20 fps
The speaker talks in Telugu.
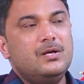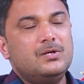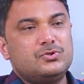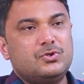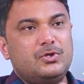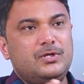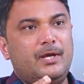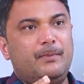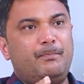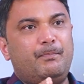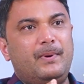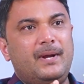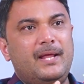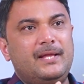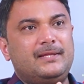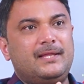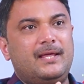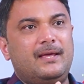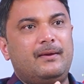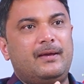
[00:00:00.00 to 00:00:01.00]
సో
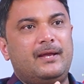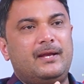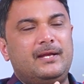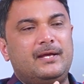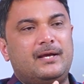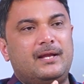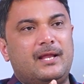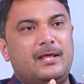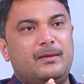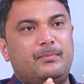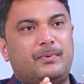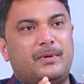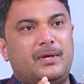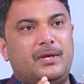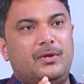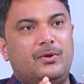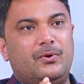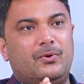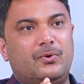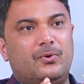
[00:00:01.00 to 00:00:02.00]
ఎప్పుడైతే ఎన్నికలు
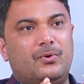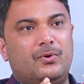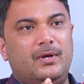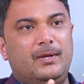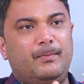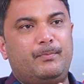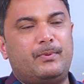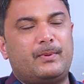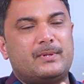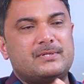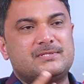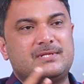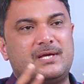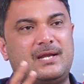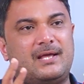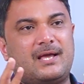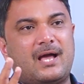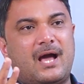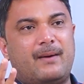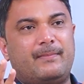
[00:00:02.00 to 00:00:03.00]
అయిపోయాయో ఇప్పుడు
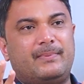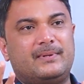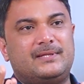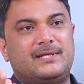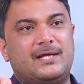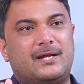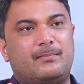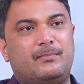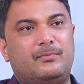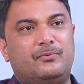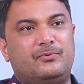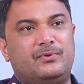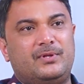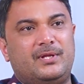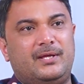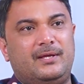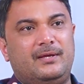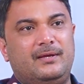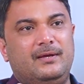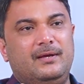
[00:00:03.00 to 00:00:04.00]
ప్రస్తుతానికి ఆబద్ధర్మం
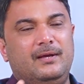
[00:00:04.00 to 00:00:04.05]
ఉంది